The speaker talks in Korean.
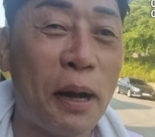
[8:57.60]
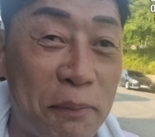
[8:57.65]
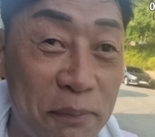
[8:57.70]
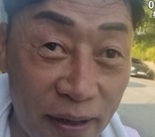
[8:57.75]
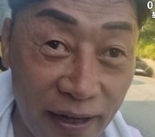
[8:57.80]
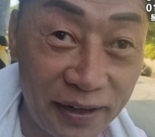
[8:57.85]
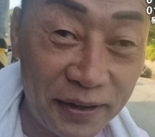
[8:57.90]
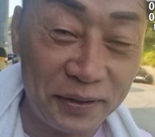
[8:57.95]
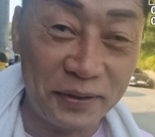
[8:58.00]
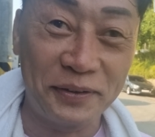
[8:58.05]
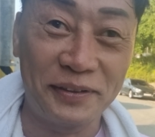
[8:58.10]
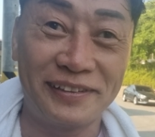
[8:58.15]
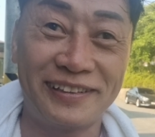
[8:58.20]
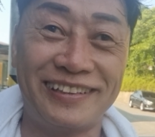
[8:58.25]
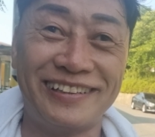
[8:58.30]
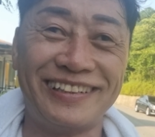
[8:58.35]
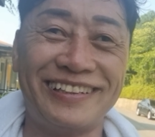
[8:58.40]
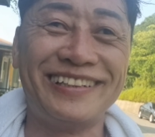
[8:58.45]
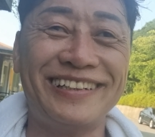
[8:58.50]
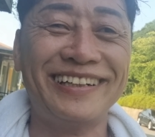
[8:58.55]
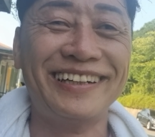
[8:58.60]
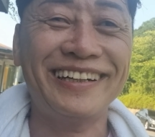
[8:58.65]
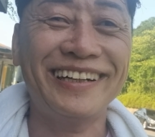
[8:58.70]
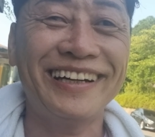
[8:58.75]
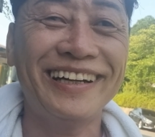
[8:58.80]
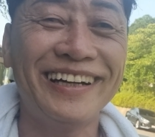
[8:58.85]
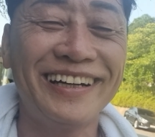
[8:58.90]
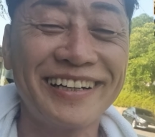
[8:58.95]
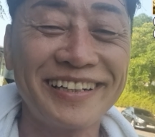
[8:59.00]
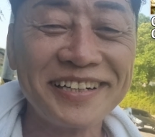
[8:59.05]
안 발라요.
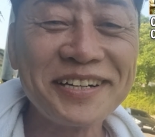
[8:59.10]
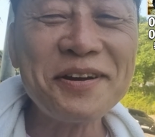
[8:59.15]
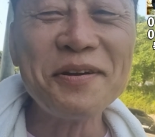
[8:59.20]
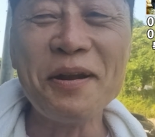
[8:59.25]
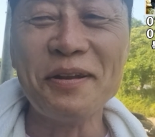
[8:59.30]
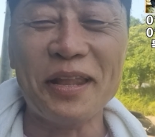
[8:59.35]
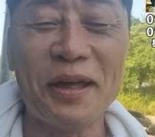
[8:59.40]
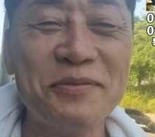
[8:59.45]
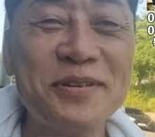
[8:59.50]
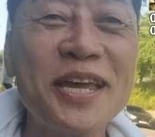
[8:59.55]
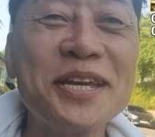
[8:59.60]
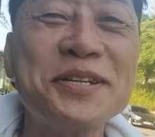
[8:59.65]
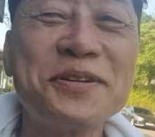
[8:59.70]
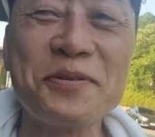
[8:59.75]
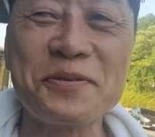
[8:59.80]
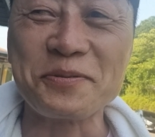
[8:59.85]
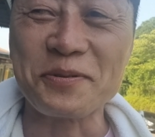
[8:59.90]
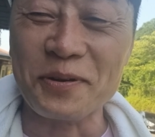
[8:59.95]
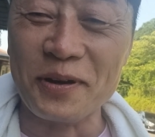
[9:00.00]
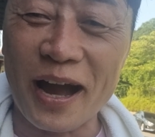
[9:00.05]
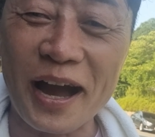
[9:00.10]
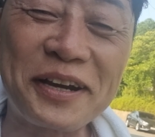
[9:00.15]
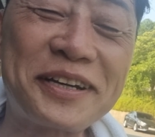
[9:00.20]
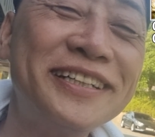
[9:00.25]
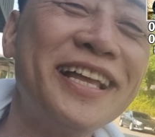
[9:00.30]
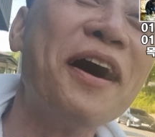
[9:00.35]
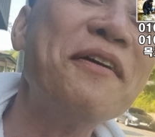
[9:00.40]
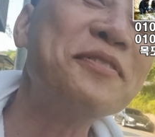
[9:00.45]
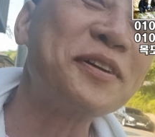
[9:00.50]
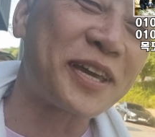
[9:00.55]
이런 남사시러운 거. 아, 그
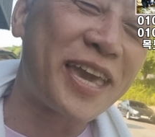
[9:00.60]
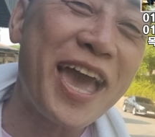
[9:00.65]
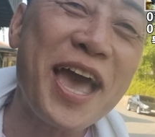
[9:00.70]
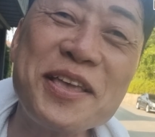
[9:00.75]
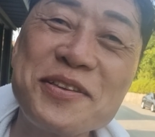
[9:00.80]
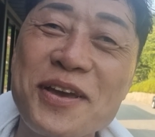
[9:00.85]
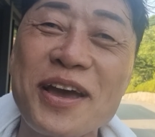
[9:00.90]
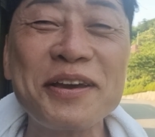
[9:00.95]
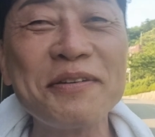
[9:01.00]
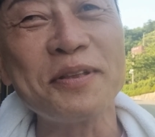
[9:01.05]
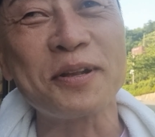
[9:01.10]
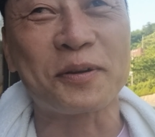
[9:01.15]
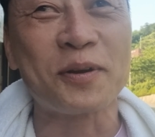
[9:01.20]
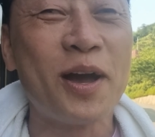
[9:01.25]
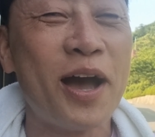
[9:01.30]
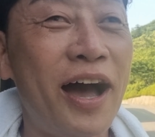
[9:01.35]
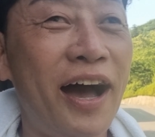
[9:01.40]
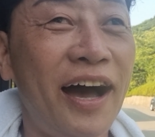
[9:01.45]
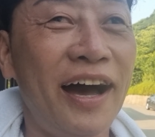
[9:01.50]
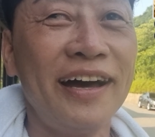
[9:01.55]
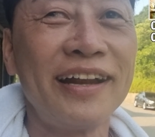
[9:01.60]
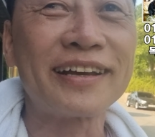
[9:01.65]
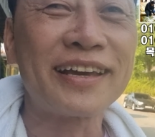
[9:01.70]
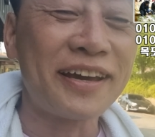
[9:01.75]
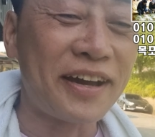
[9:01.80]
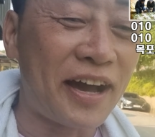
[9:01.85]
다음에 계속 형님들 이렇게